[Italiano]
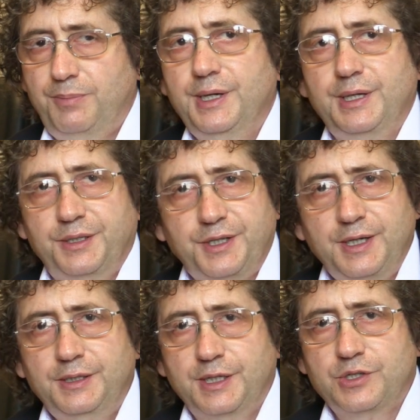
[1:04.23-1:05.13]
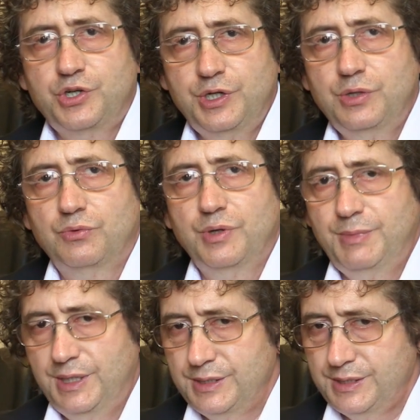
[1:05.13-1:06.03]
per 35
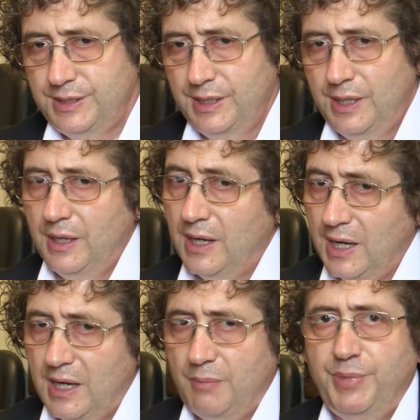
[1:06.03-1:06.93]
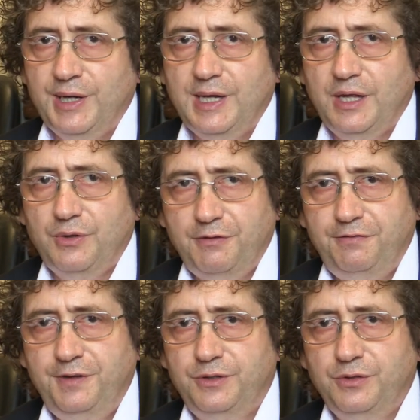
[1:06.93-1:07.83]
mesi ha pagato
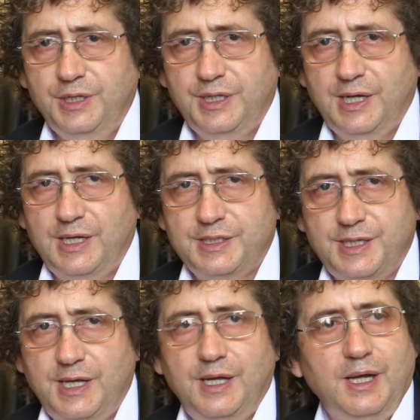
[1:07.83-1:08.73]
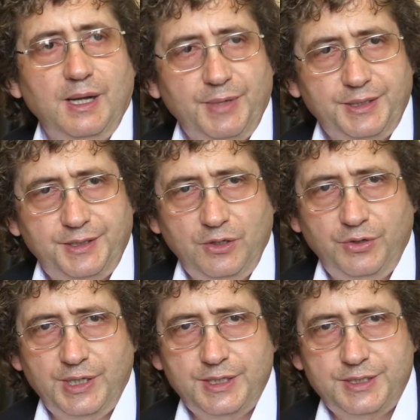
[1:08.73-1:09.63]
l'affitto di casa a Matteo
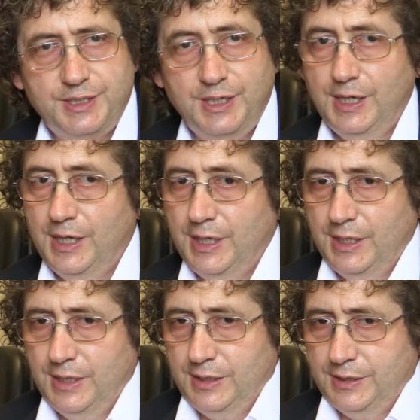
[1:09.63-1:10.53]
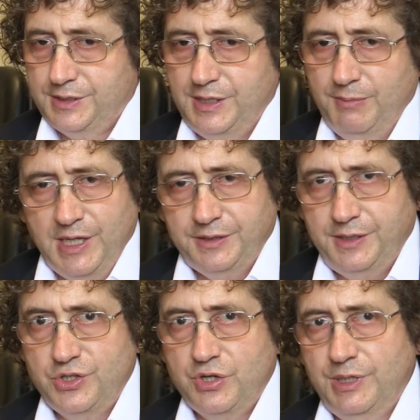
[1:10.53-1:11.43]
Renzi. Simile
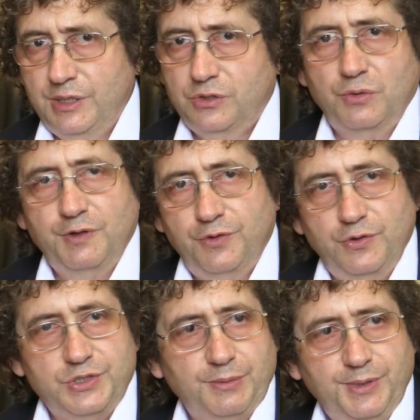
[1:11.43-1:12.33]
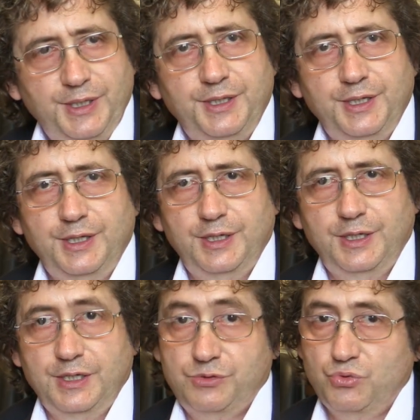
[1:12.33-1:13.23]
atteggiamento, come voi
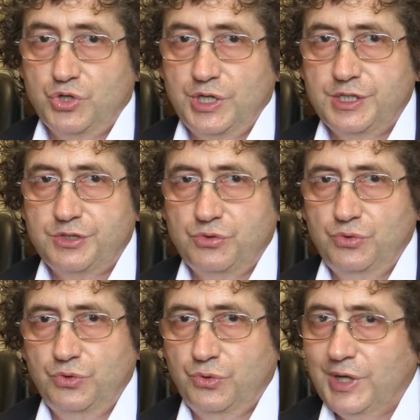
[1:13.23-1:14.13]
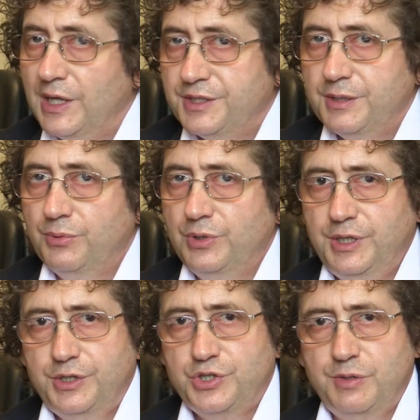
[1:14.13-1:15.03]
sapete, è successo con altri
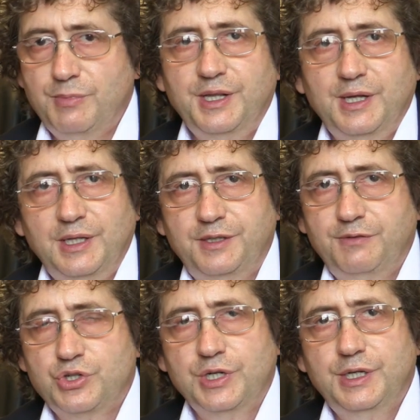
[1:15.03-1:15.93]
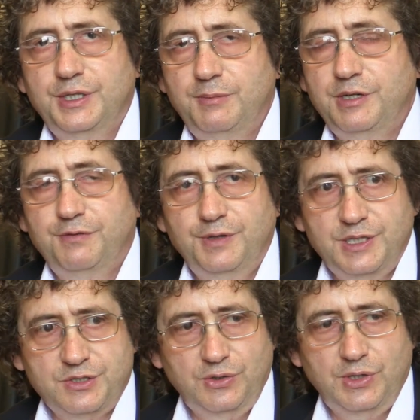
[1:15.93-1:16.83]
politici in merito ad altre vicende, mi
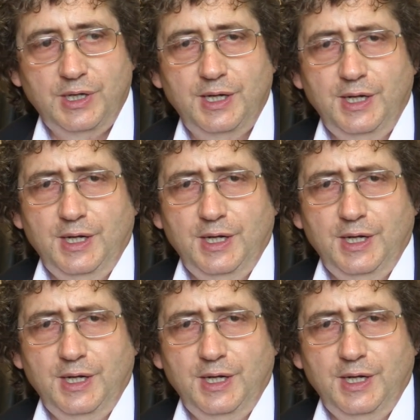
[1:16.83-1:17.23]
riferisco a,